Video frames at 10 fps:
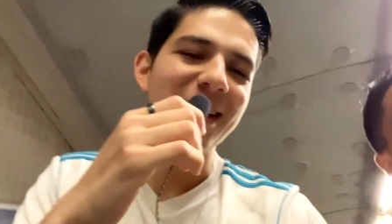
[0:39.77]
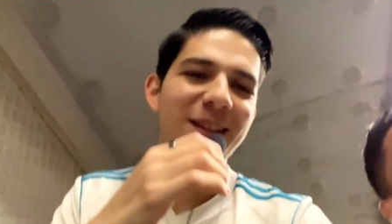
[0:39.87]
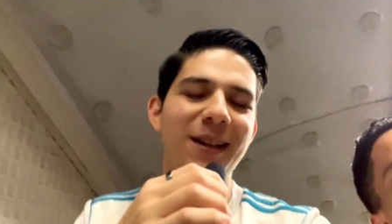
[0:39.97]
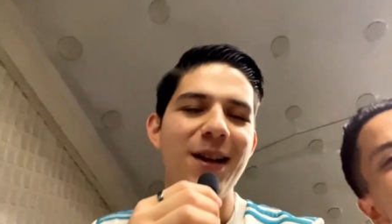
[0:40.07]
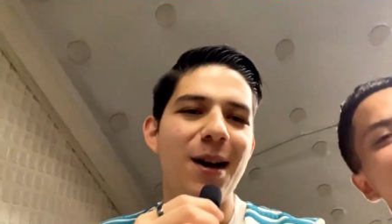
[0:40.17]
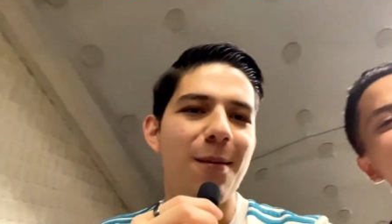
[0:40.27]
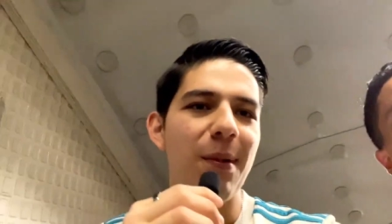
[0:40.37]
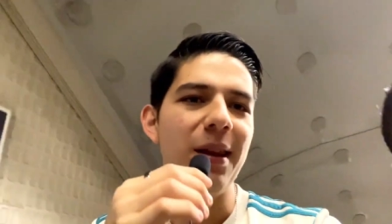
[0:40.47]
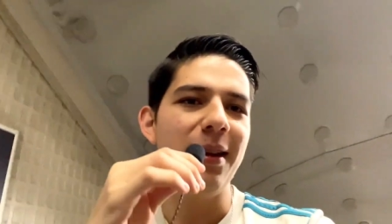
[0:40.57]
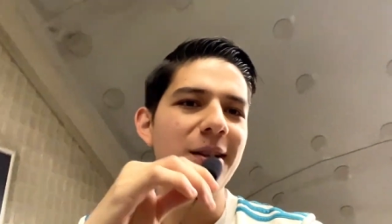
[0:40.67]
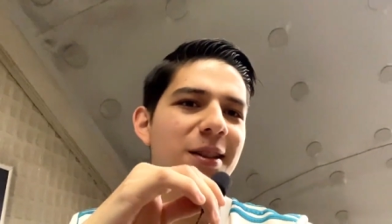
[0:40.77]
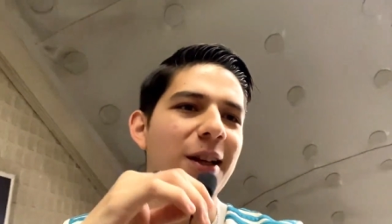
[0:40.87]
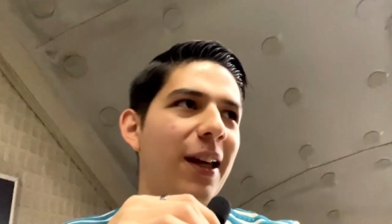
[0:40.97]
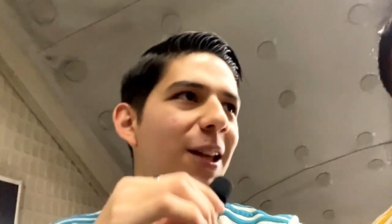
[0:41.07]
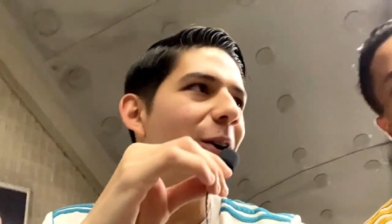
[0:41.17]
a decir, madridistas
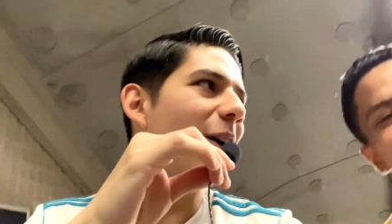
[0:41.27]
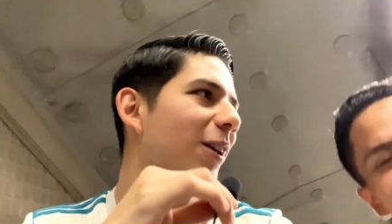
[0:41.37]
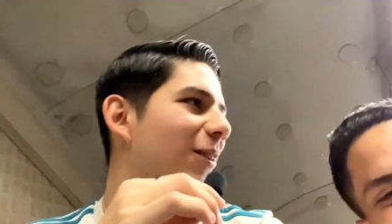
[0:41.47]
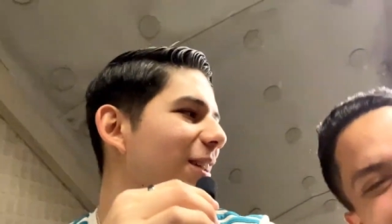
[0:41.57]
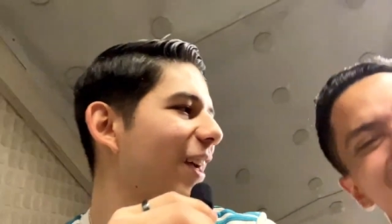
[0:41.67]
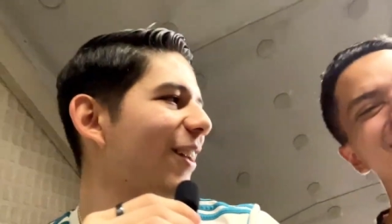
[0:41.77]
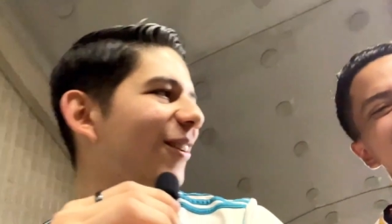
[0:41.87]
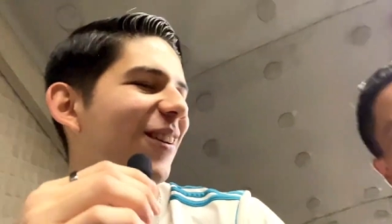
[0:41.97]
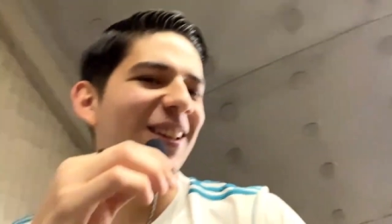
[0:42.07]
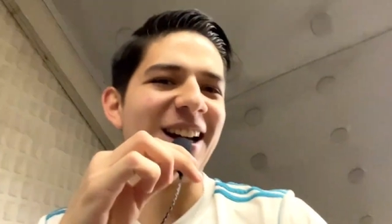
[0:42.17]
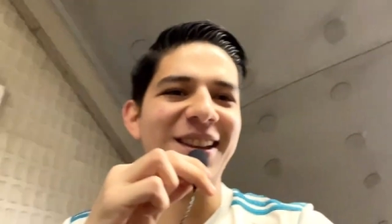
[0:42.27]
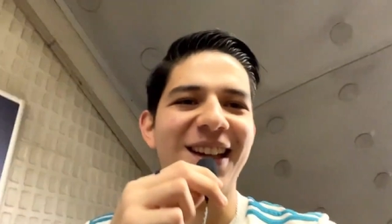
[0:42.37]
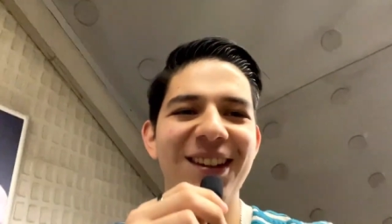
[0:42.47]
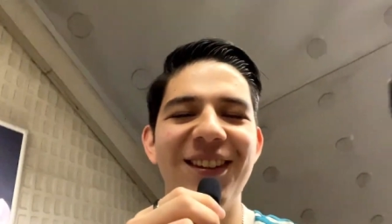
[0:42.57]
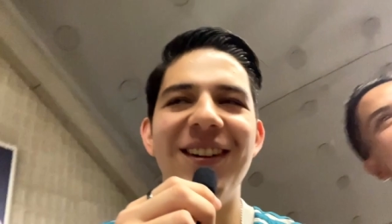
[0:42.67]
aquí no, y no sé qué, no, eh,
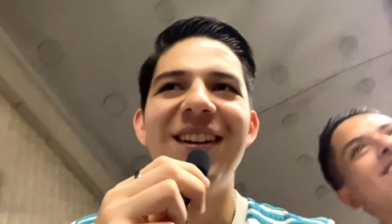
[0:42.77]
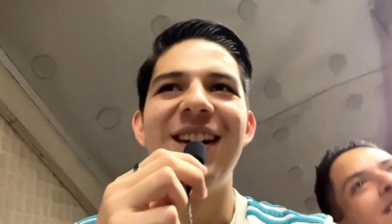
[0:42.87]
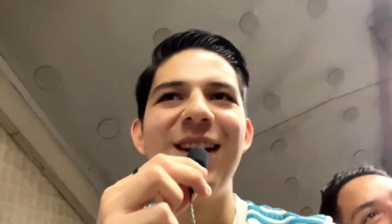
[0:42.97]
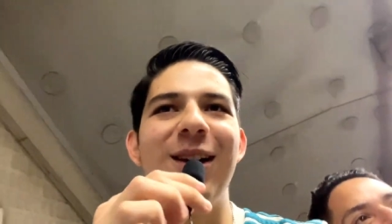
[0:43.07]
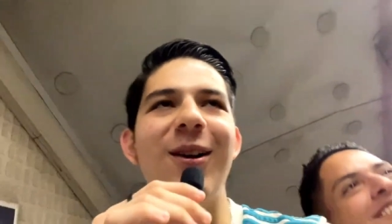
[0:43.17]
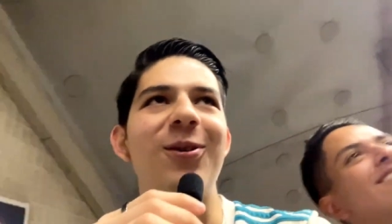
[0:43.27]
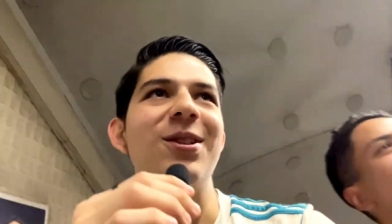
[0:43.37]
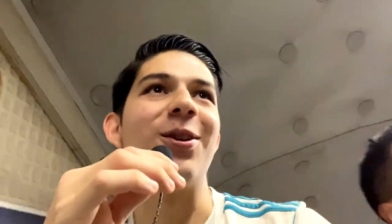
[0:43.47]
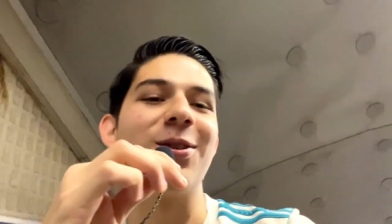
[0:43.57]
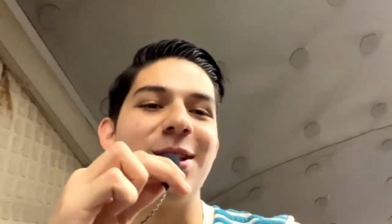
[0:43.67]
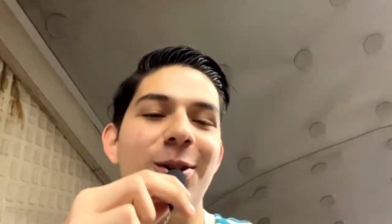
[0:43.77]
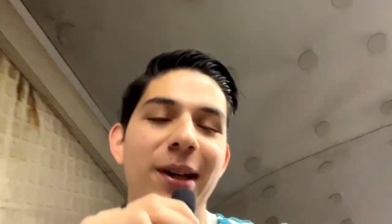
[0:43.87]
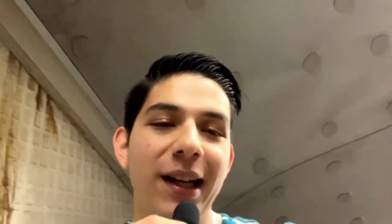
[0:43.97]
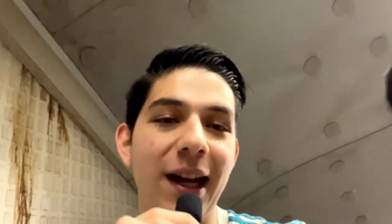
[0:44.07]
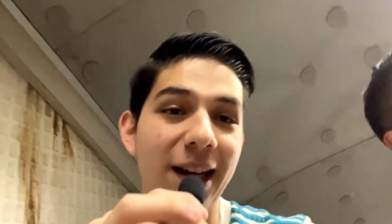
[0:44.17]
cantando. Y luego un señor nos dijo
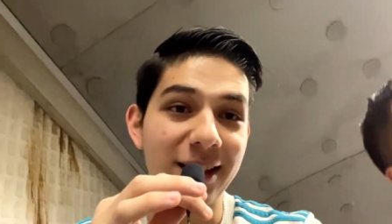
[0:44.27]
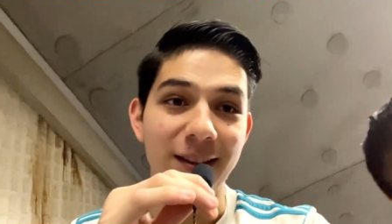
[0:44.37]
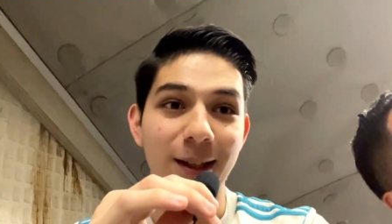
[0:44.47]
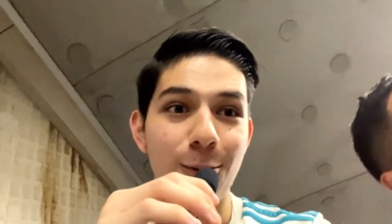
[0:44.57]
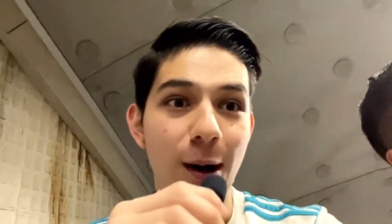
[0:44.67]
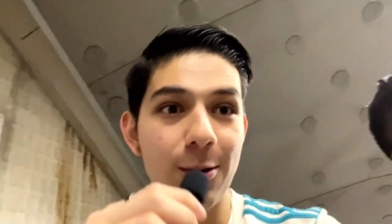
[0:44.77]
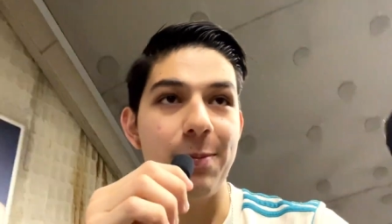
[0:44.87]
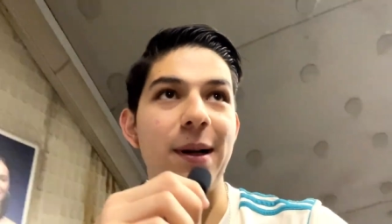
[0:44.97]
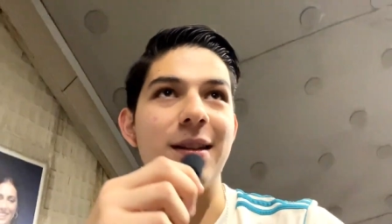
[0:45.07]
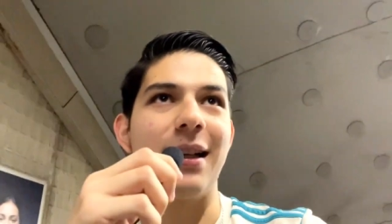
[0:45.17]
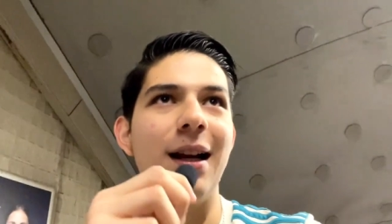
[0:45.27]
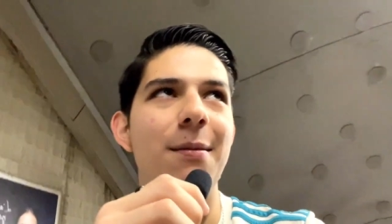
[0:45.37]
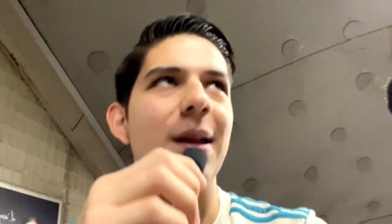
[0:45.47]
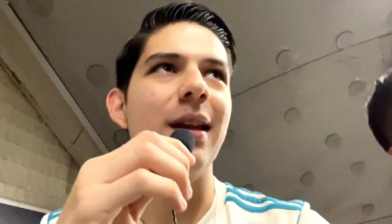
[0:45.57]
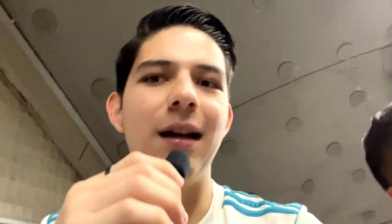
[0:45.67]
de que hay que tener huevos para traer la
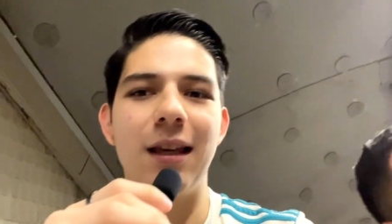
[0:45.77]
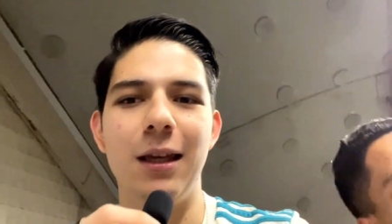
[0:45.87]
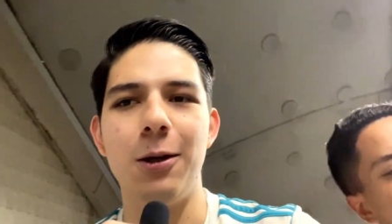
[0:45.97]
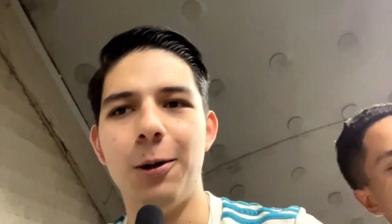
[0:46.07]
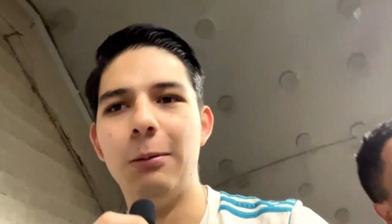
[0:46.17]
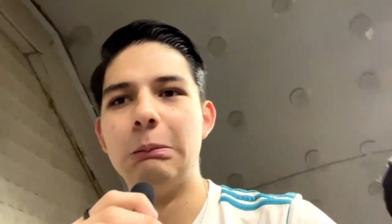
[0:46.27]
del Madrid aquí y yo.